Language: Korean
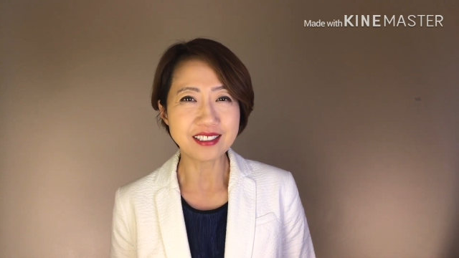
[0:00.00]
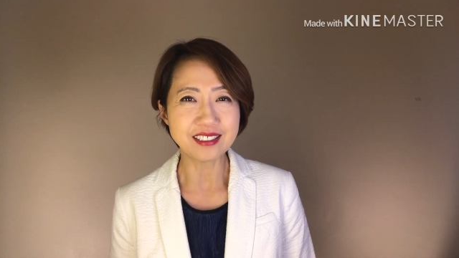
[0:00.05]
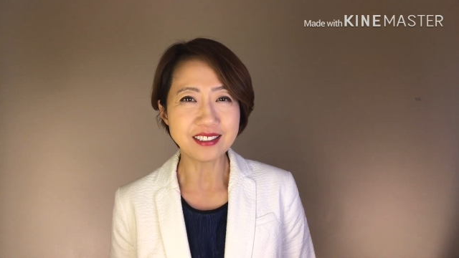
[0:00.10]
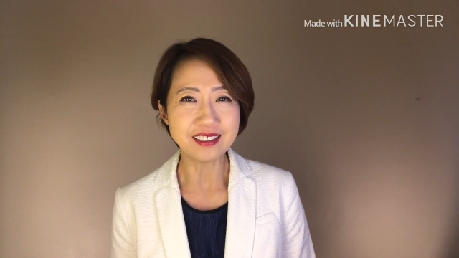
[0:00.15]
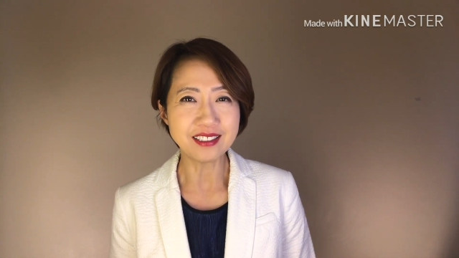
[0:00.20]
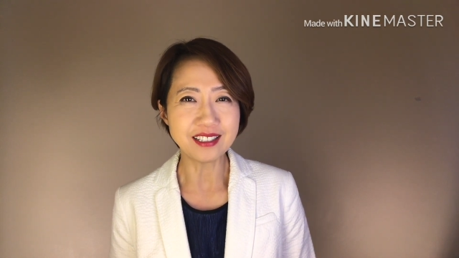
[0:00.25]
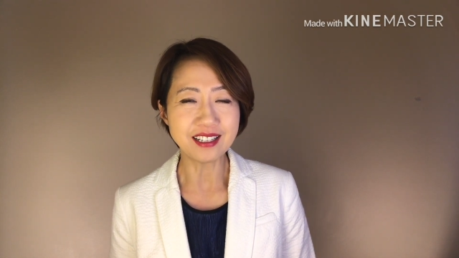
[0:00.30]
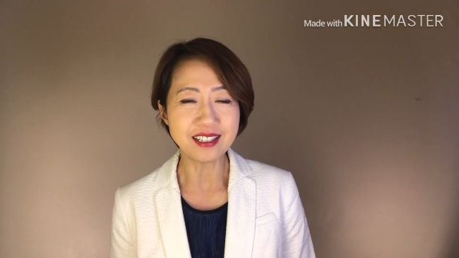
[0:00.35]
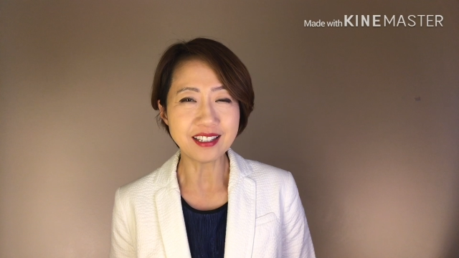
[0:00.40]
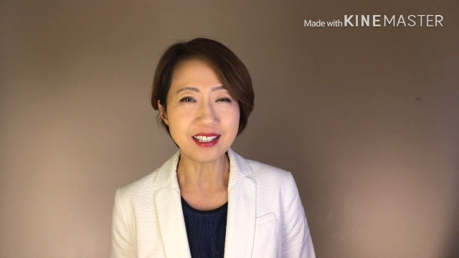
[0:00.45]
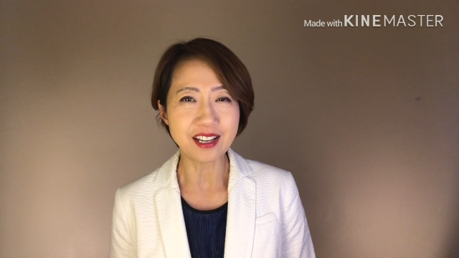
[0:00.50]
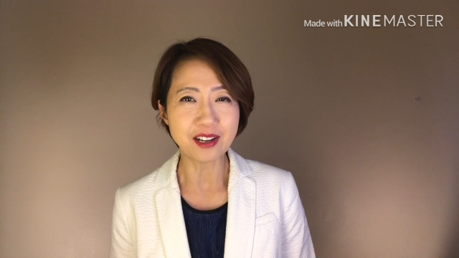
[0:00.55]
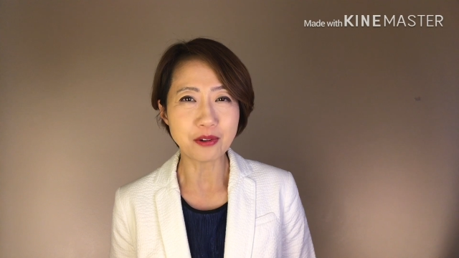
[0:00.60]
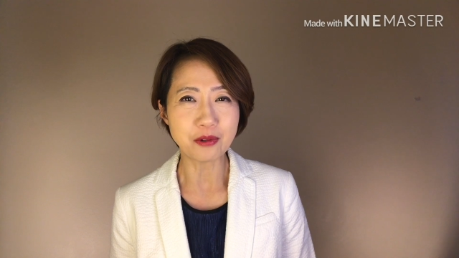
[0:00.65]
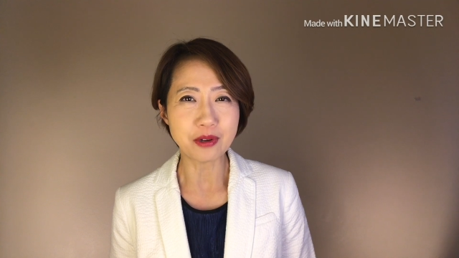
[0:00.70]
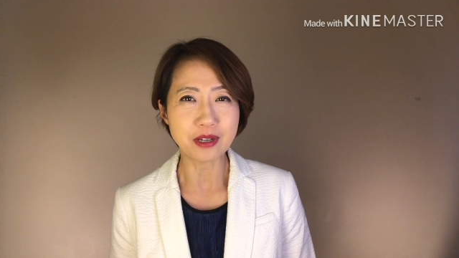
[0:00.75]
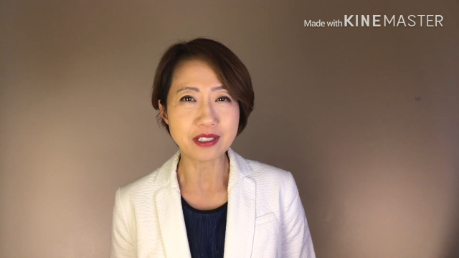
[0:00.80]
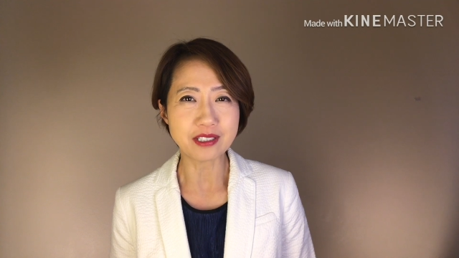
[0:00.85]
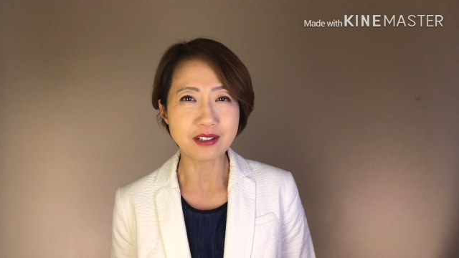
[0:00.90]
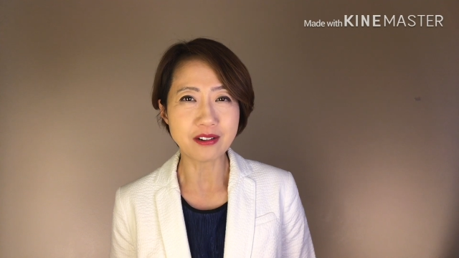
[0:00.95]

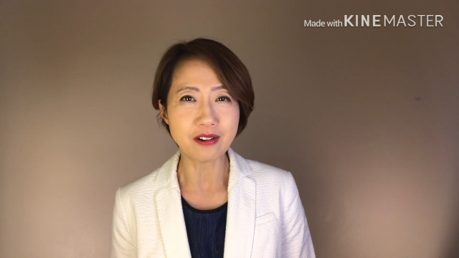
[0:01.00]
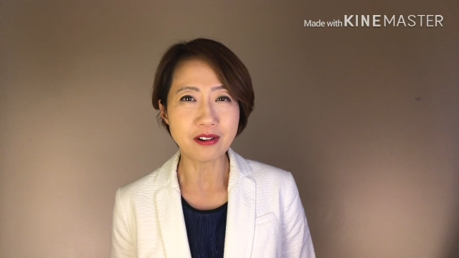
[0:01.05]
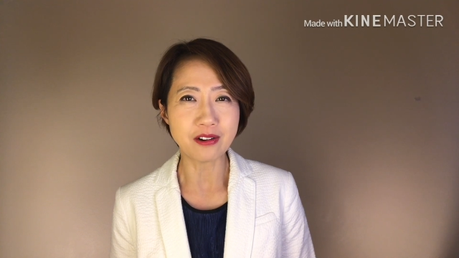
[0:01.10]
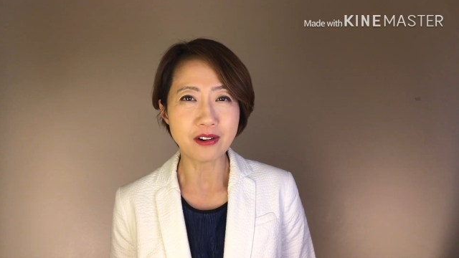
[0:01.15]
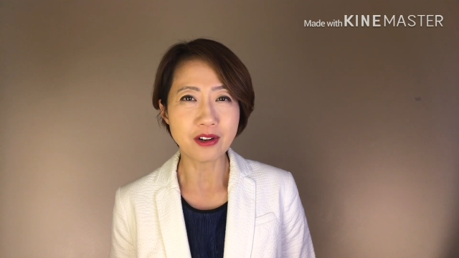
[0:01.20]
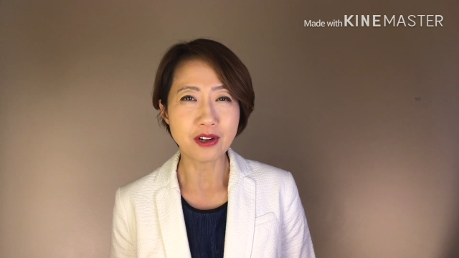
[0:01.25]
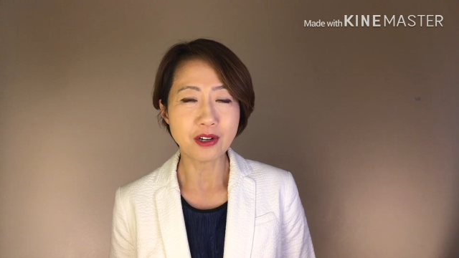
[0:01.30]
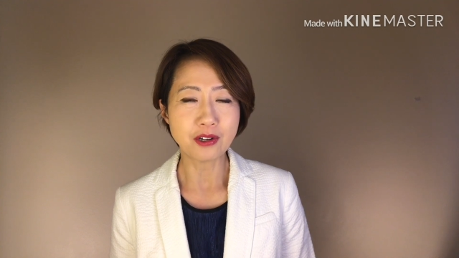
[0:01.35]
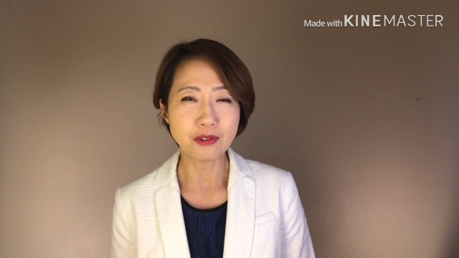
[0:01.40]
끝난다고 해서